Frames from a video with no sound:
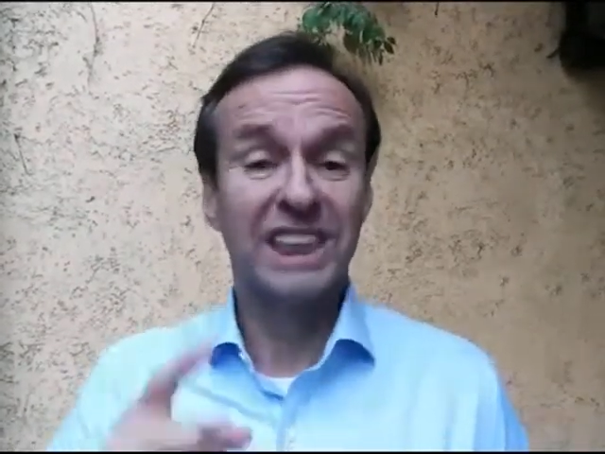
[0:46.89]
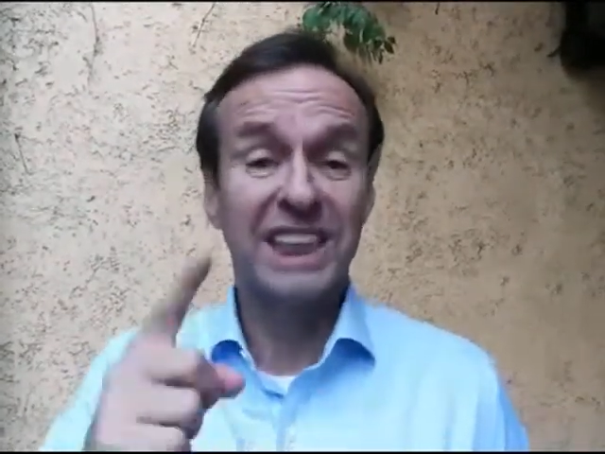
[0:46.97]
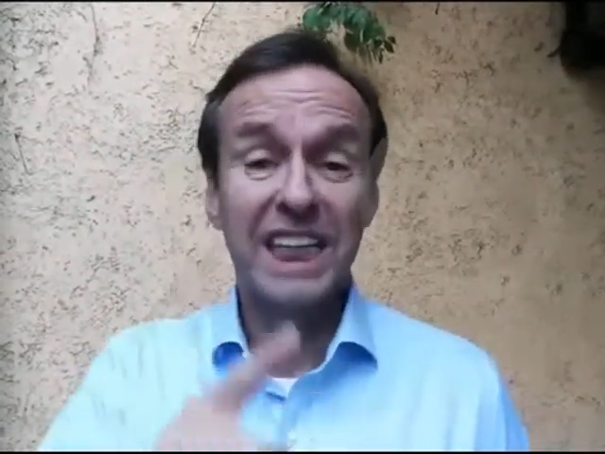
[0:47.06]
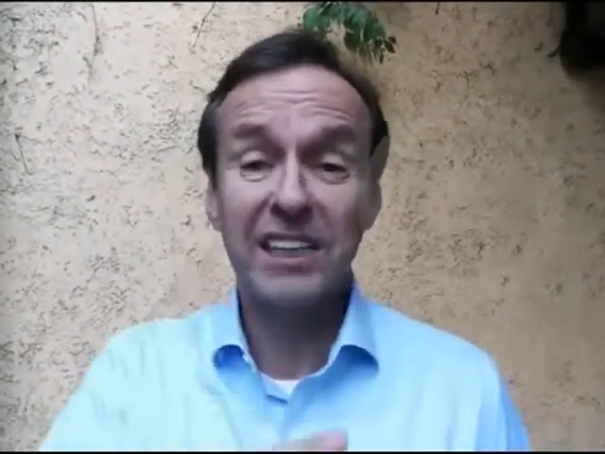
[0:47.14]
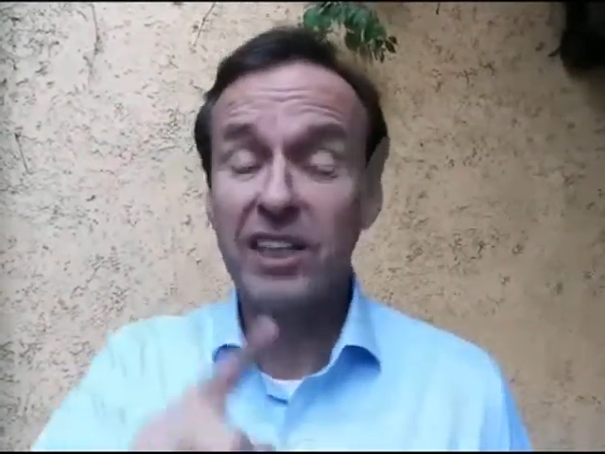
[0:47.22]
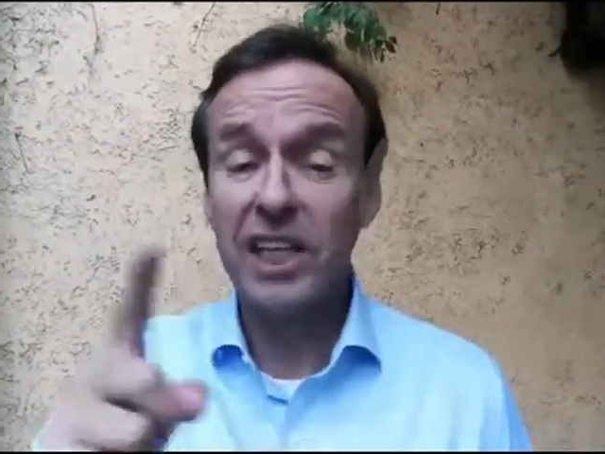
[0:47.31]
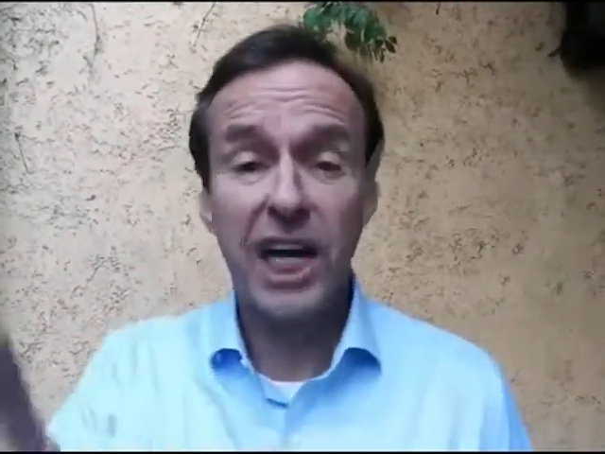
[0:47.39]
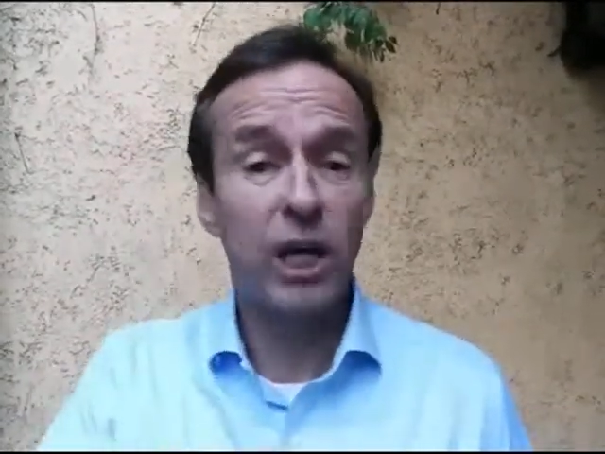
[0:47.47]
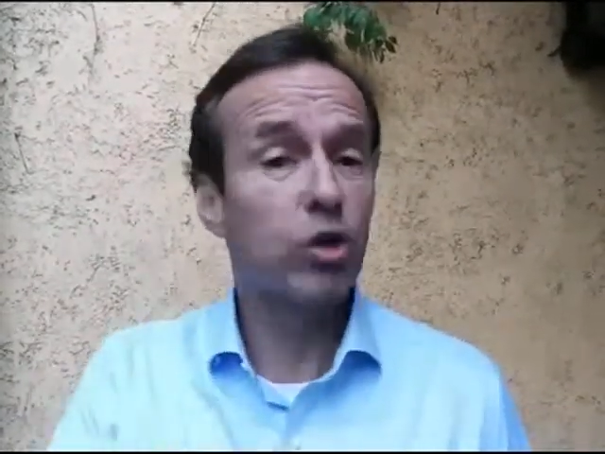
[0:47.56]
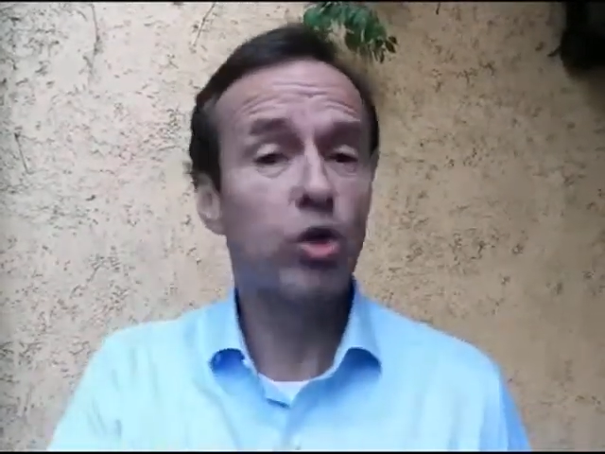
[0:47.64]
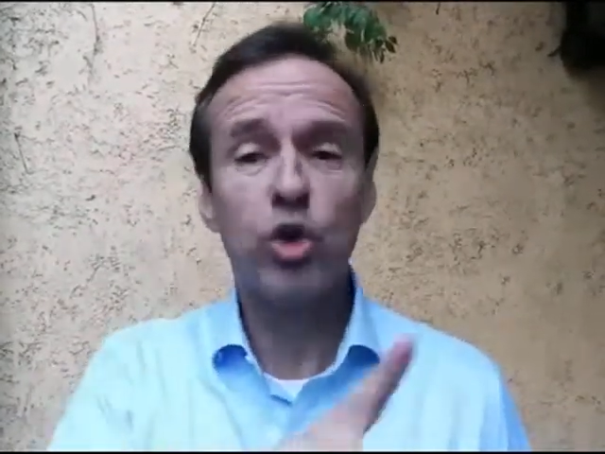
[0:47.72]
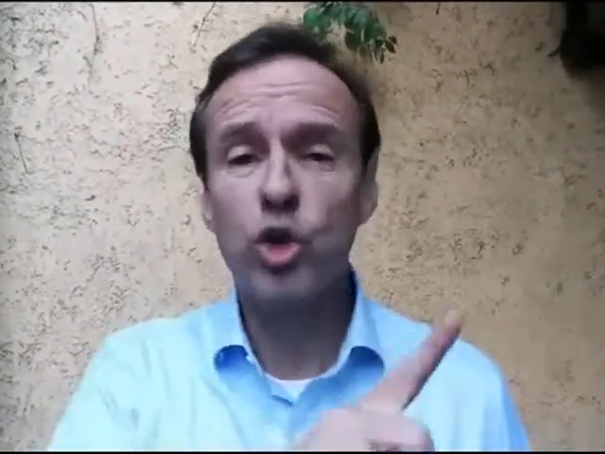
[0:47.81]
Ser
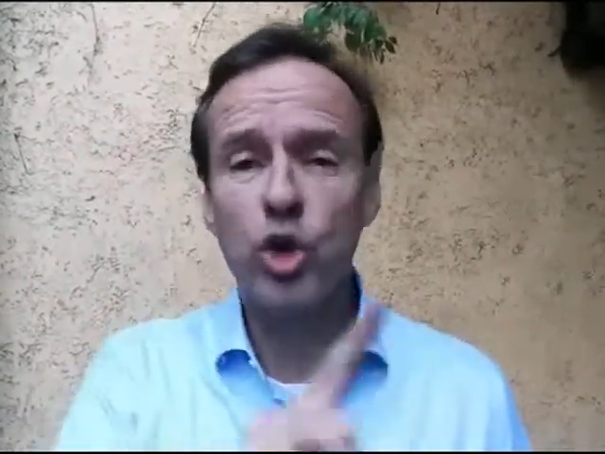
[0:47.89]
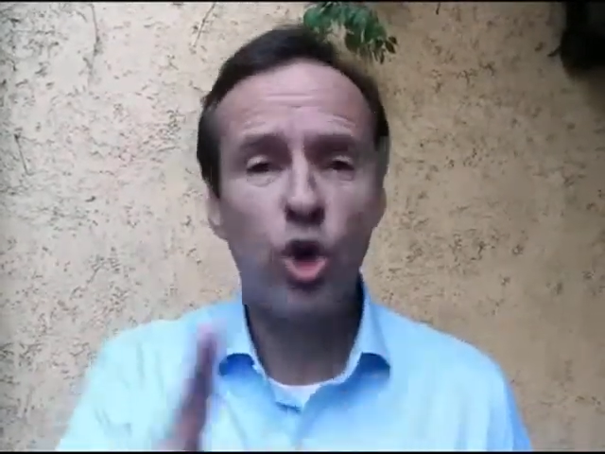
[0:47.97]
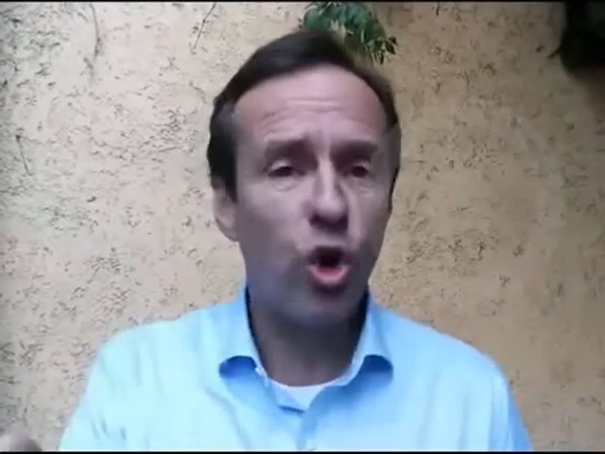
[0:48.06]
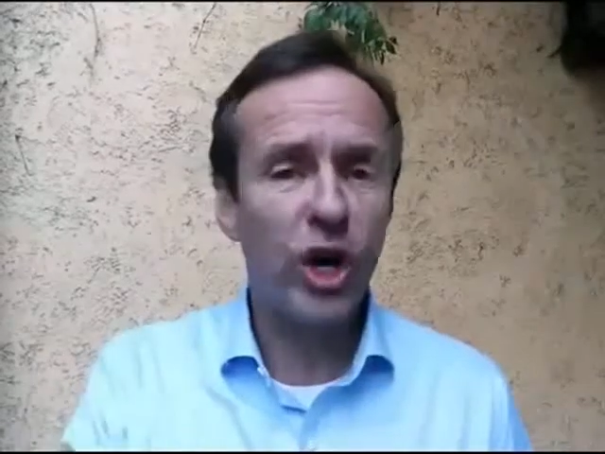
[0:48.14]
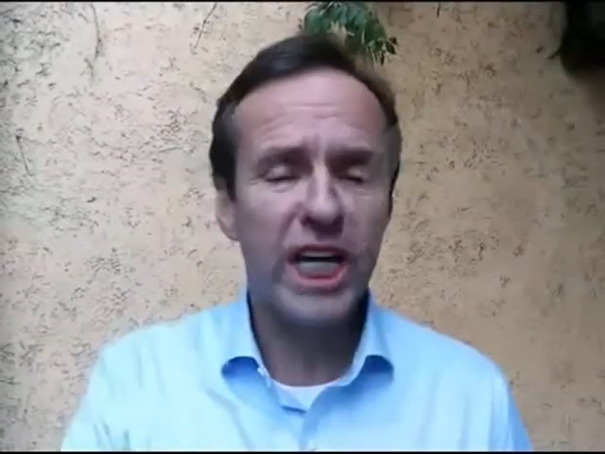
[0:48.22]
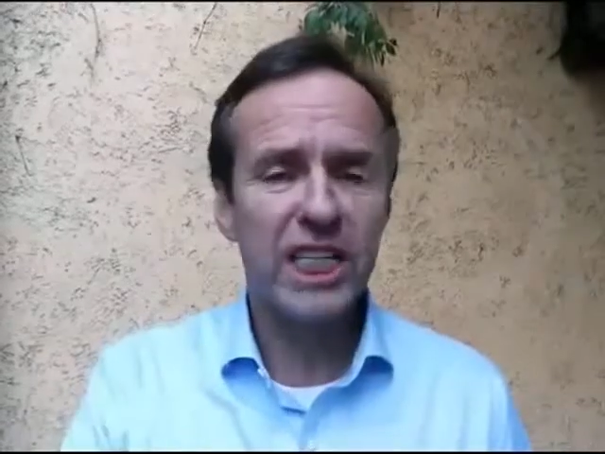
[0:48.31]
tirano no